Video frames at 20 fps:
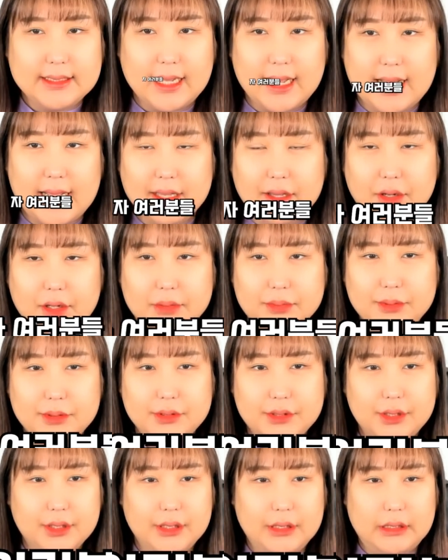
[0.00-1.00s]
자,
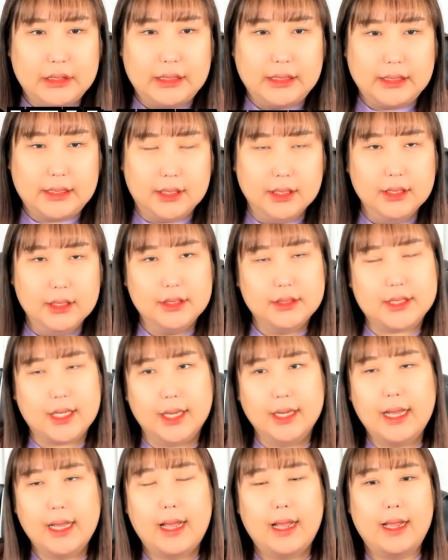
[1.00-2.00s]
여러분들
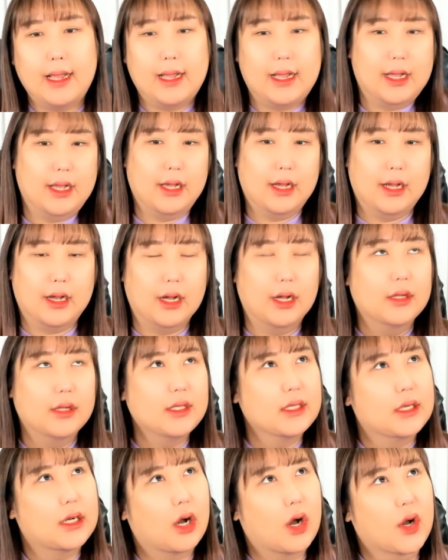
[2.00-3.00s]
제가
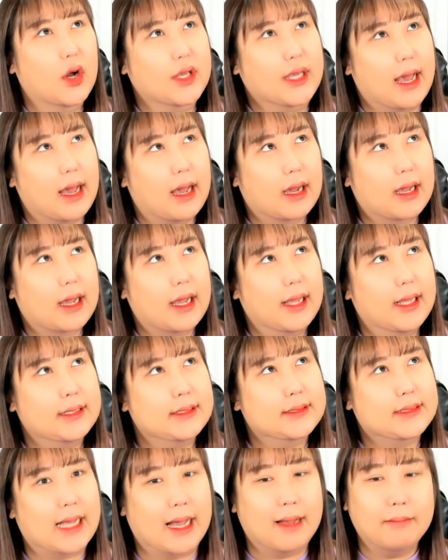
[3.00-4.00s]
약
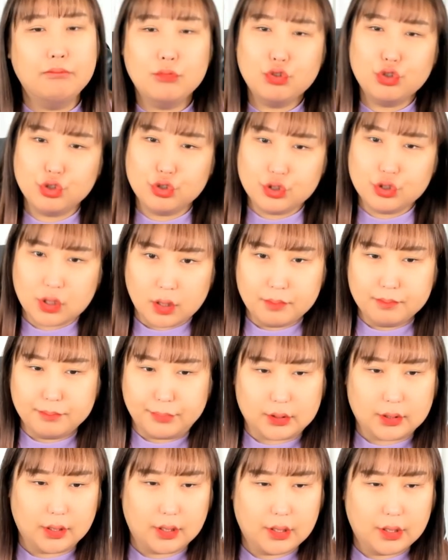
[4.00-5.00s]
한 3주
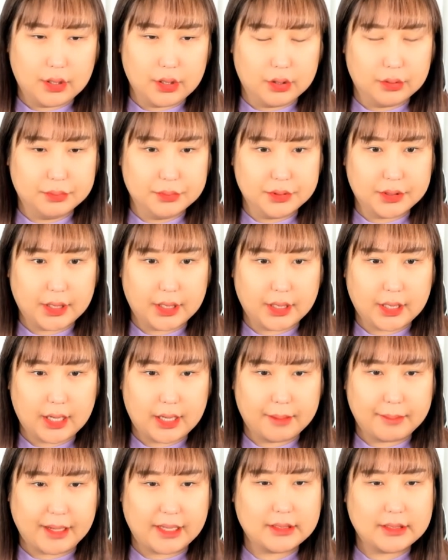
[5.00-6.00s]
전부터
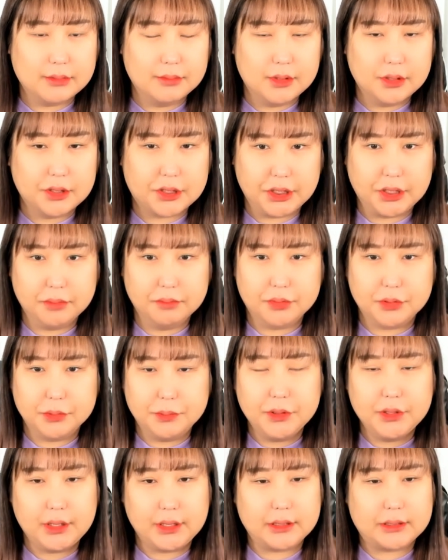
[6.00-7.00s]
여러분들에게 말씀을 드린
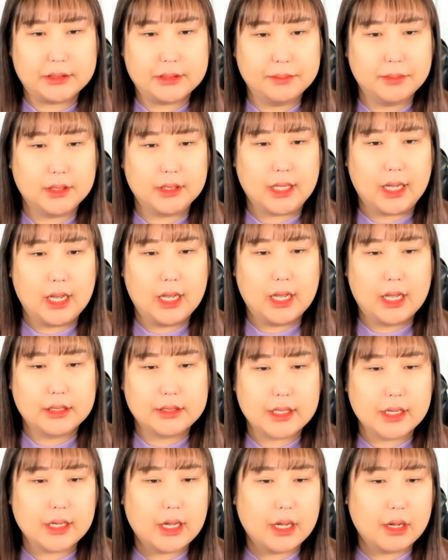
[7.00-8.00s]
부분이 있습니다.
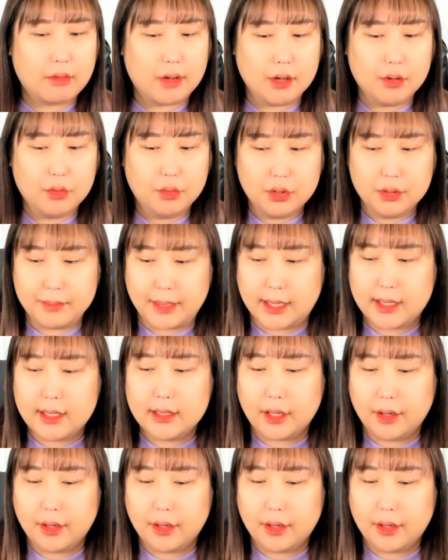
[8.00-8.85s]
제가 광고를 맡게